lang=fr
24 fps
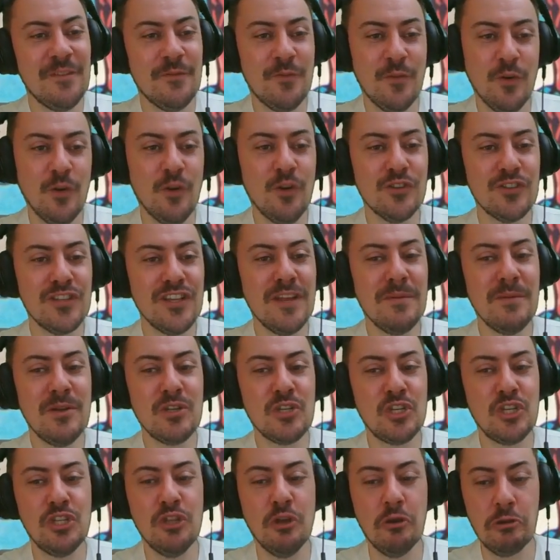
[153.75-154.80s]
Faut relancer la
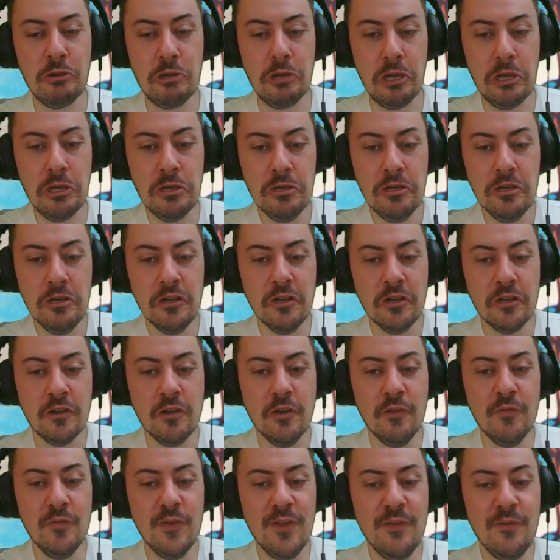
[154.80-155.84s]
machine, ok.
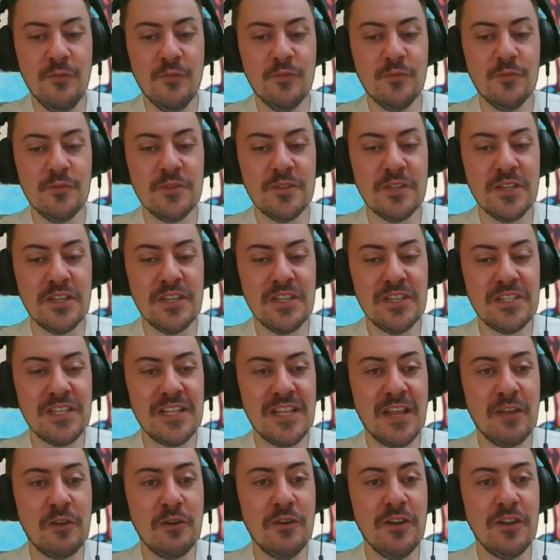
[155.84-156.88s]
Que voulez-vous C'est
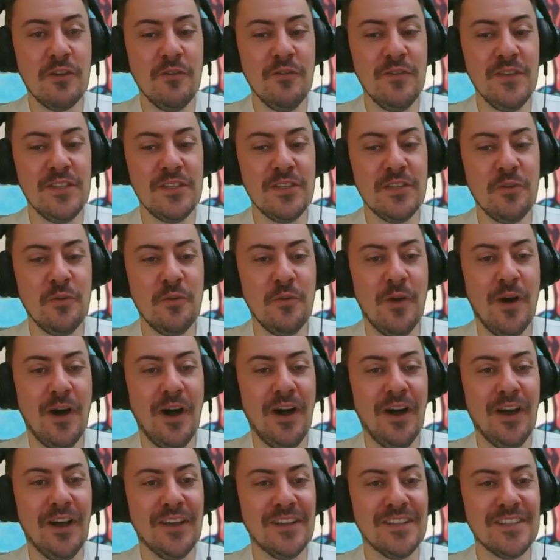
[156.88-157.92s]
de la colécovision,
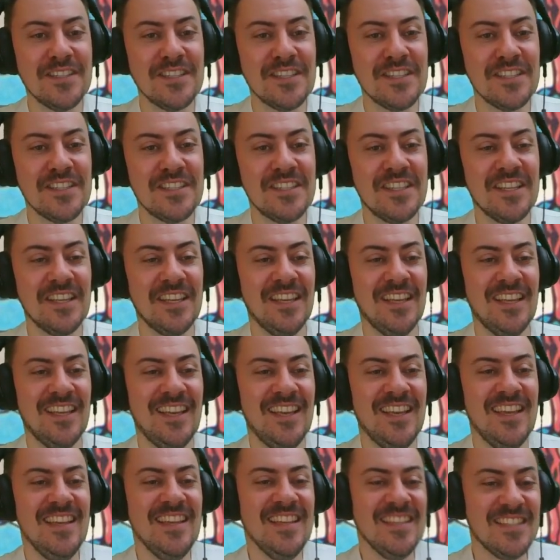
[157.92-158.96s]
hein.
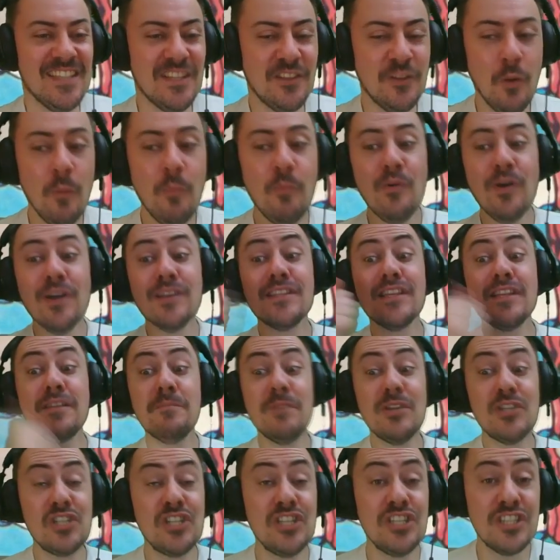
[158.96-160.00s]
C'est au point cette
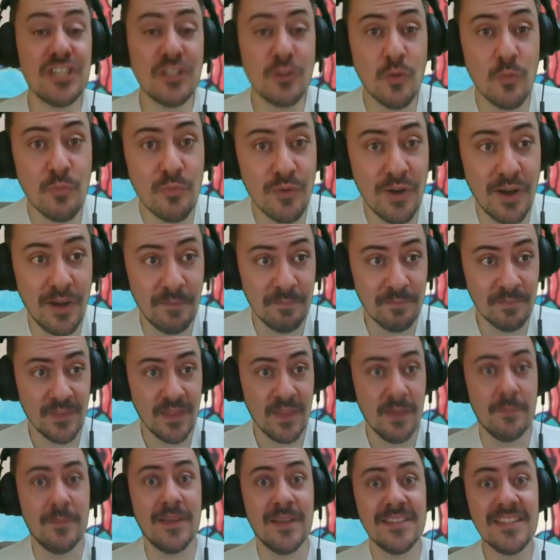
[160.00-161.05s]
machine, c'est au point.
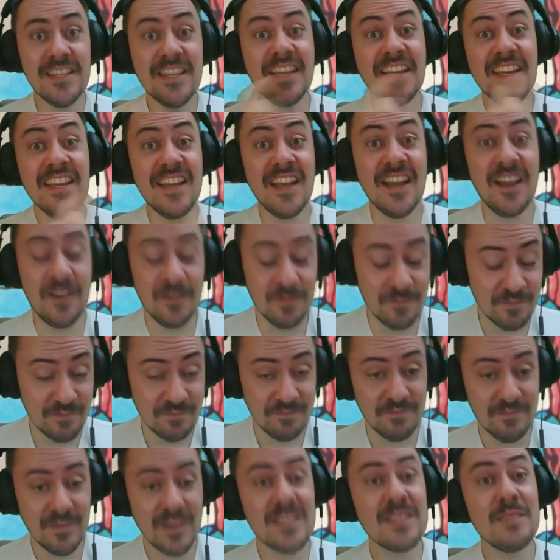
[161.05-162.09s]
Merci Krillin.
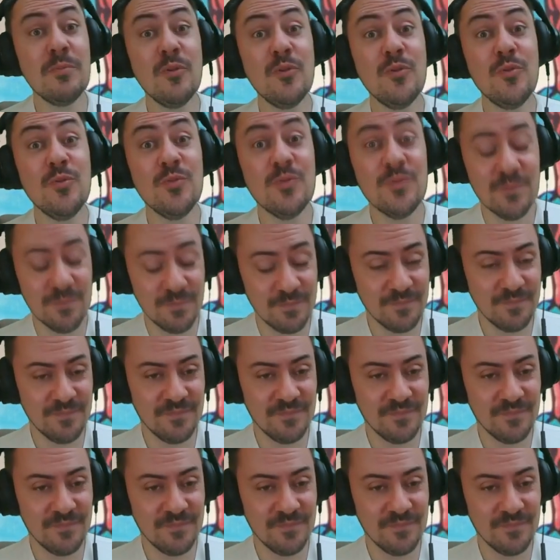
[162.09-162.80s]
Merci beaucoup.